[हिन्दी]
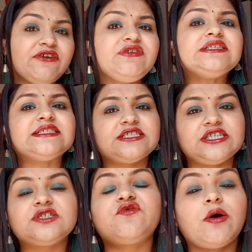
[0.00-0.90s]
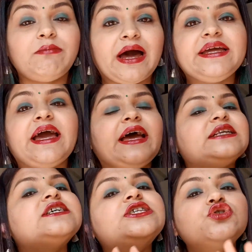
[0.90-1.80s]
आई विल सजेस्ट फ्रॉम माई
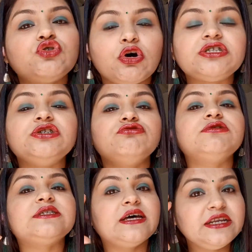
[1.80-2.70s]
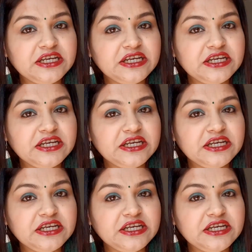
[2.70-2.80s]
एंड कि डू नॉट यूज